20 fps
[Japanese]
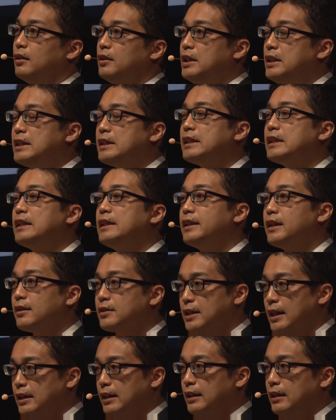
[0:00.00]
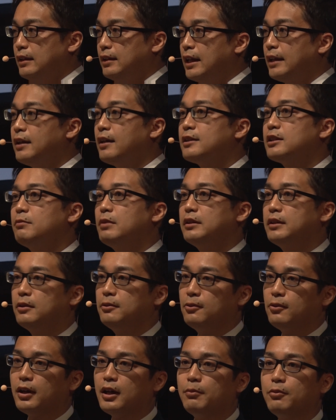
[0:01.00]
認知心理学者になり始めてい
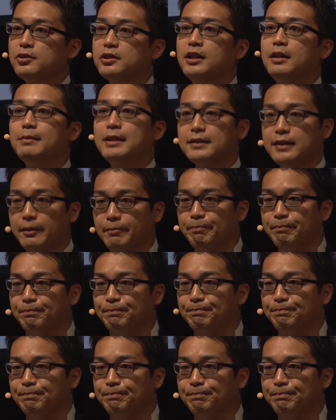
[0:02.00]
るのかもしれません